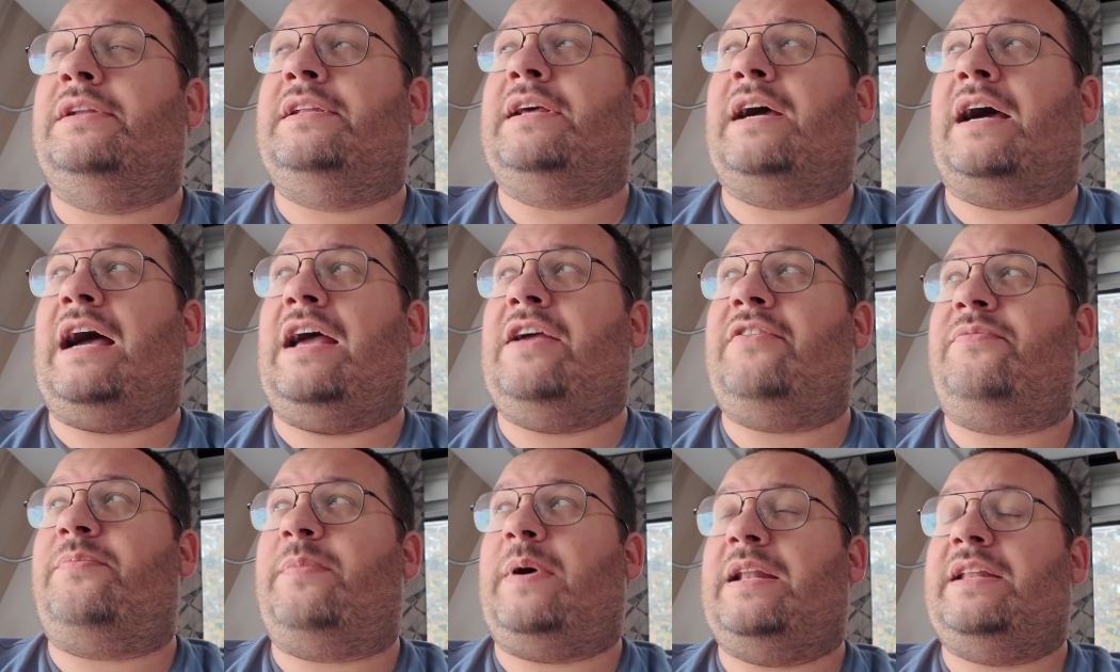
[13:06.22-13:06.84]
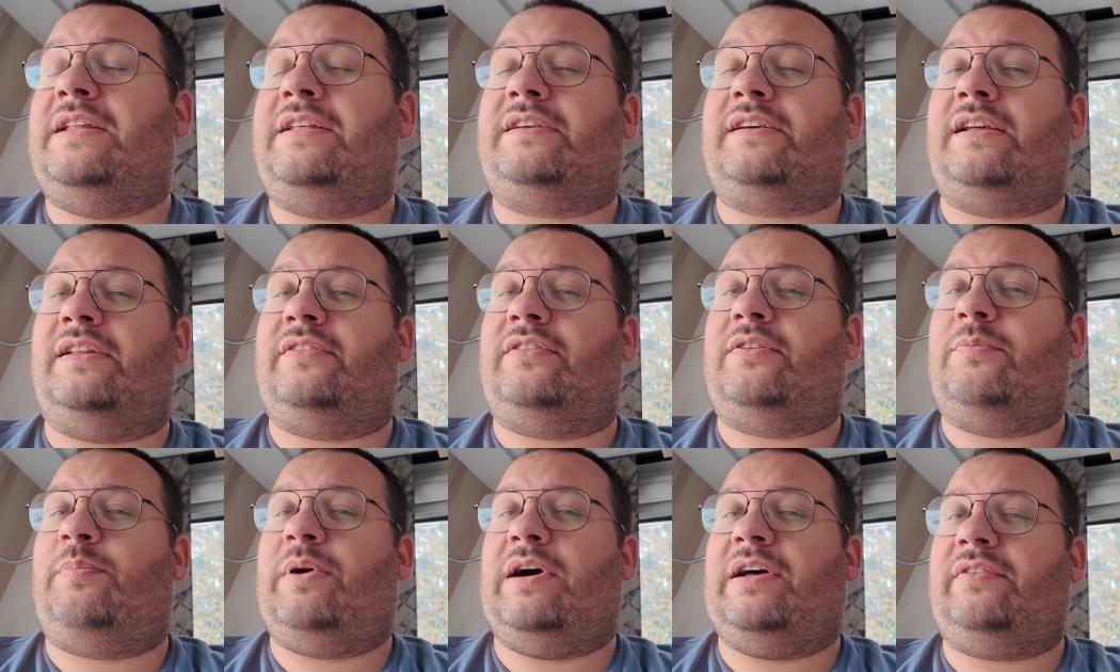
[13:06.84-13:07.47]
Der Reifen hat nicht
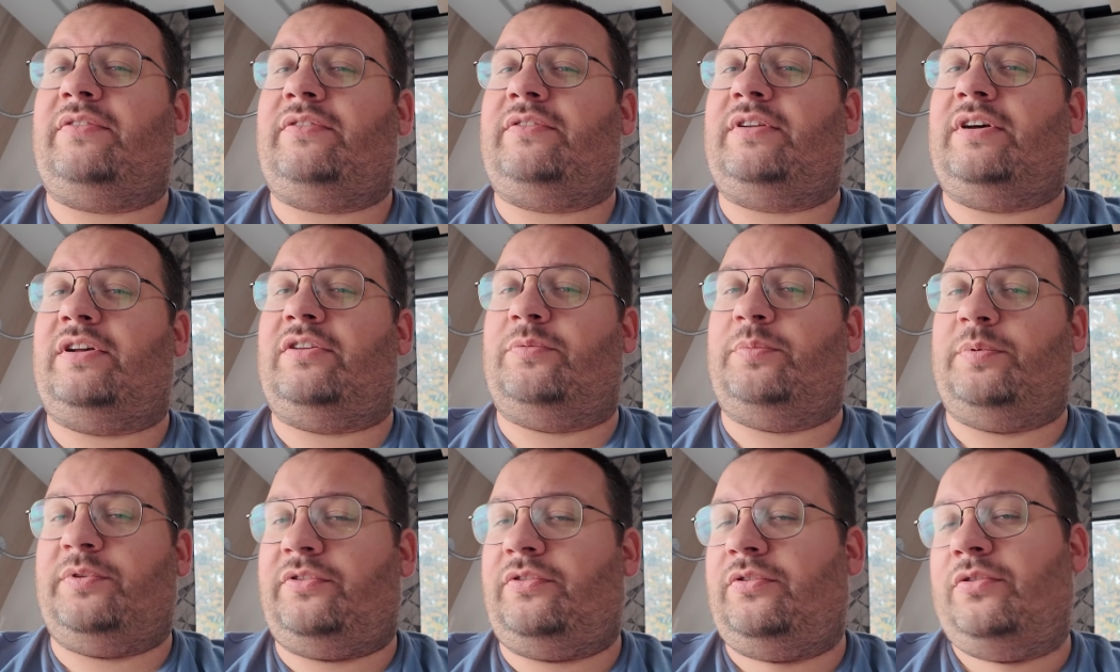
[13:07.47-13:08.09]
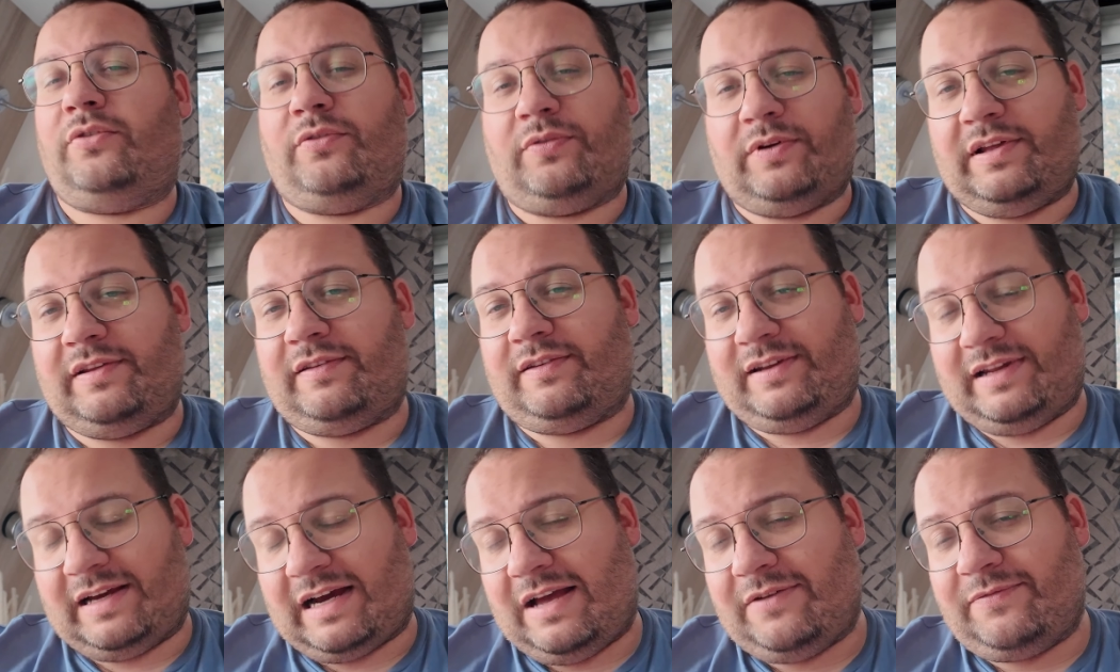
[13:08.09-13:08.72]
ganz gepasst, also
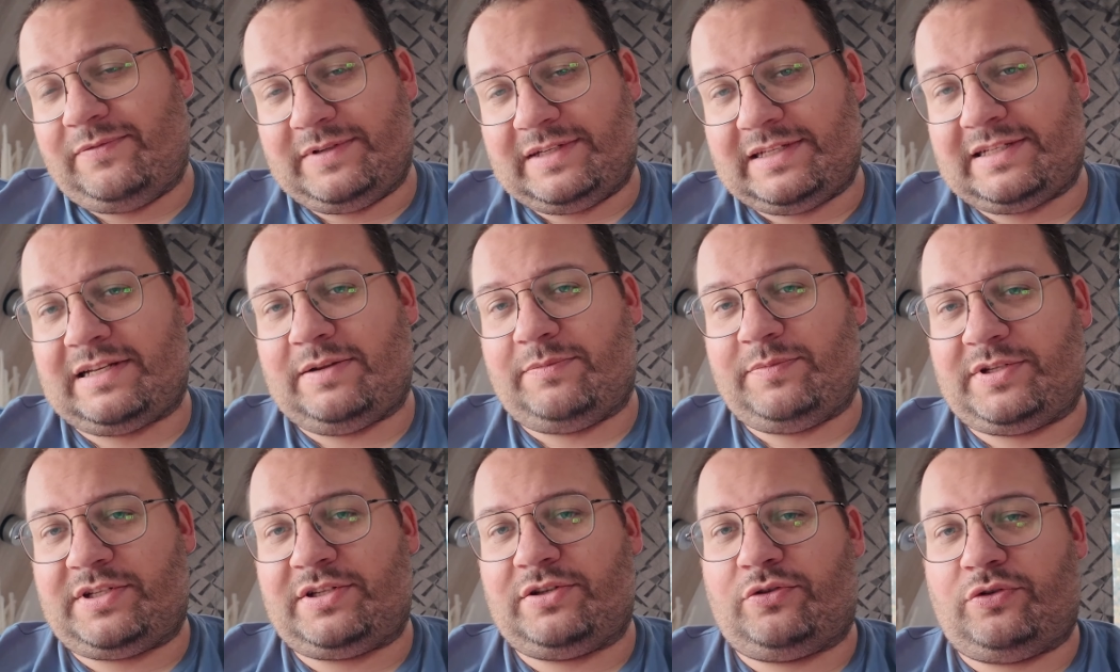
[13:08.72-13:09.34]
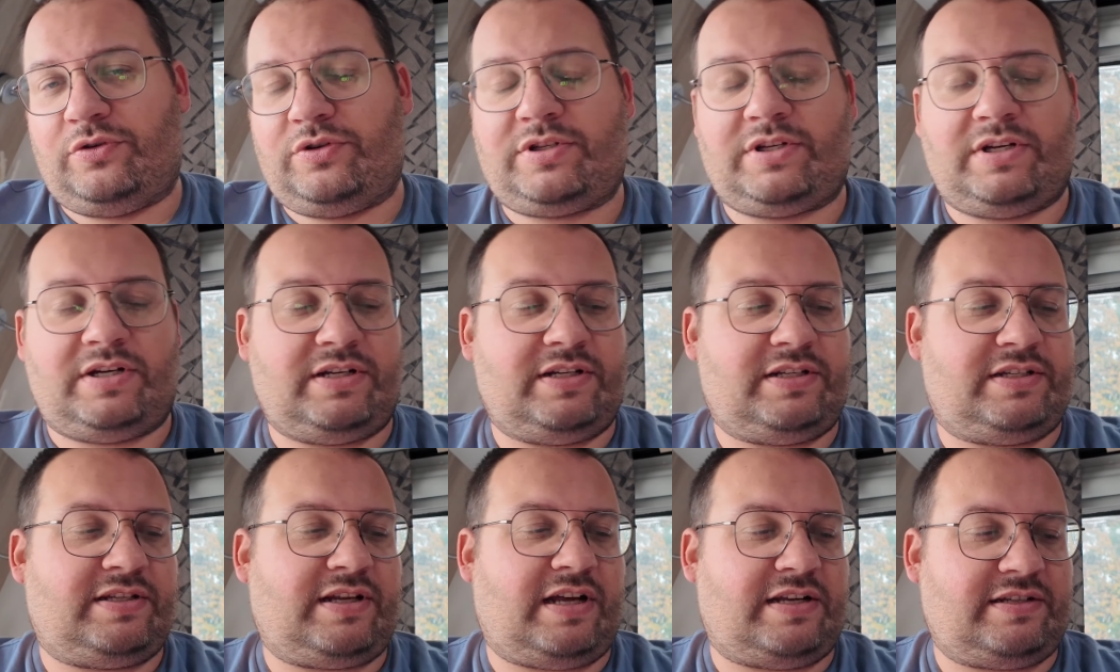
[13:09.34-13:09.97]
beziehungsweise der Reifen ist jetzt ein bisschen größer,
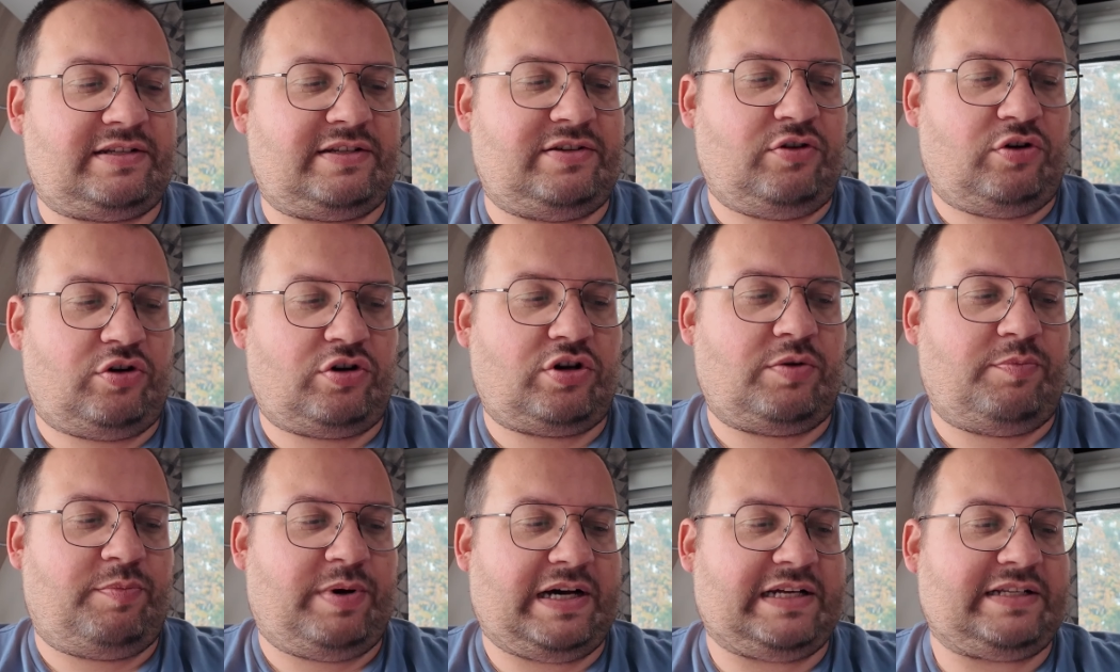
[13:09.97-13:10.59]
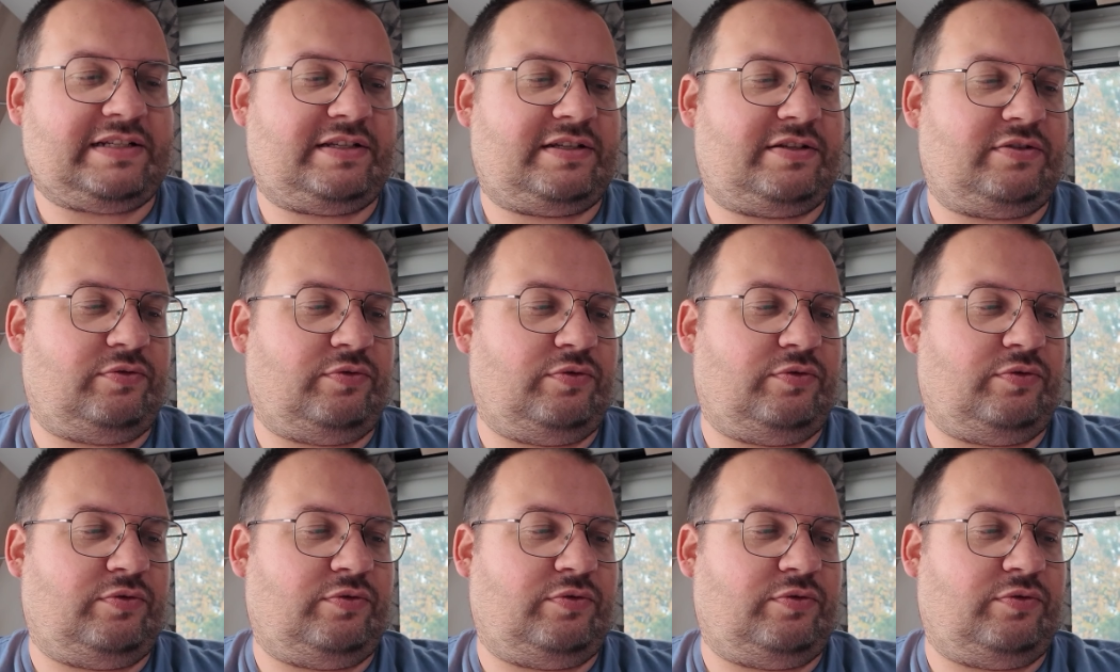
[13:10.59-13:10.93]
das hat noch gepasst.